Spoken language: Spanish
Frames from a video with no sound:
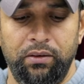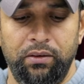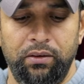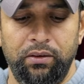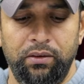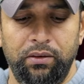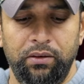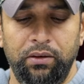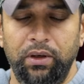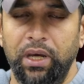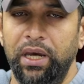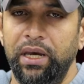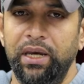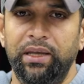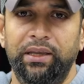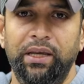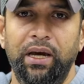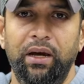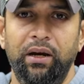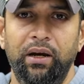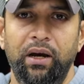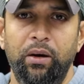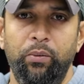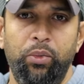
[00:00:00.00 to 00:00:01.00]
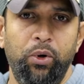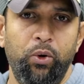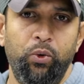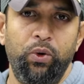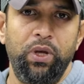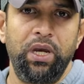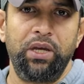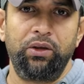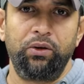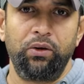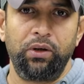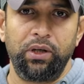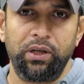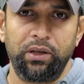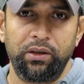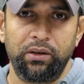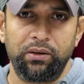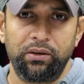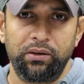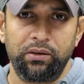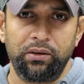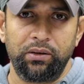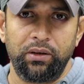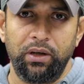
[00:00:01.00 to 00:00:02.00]
Y ahí están, aplaudiéndole,
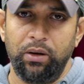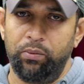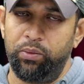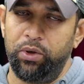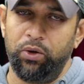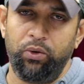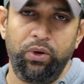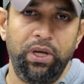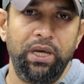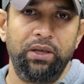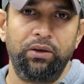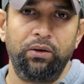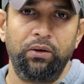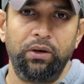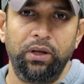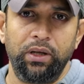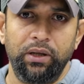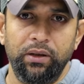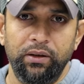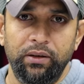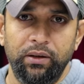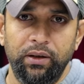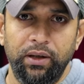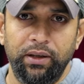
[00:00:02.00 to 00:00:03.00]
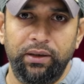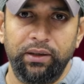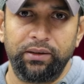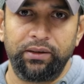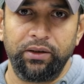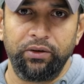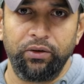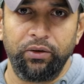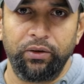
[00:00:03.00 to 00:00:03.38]
aplaudiéndole a este señor.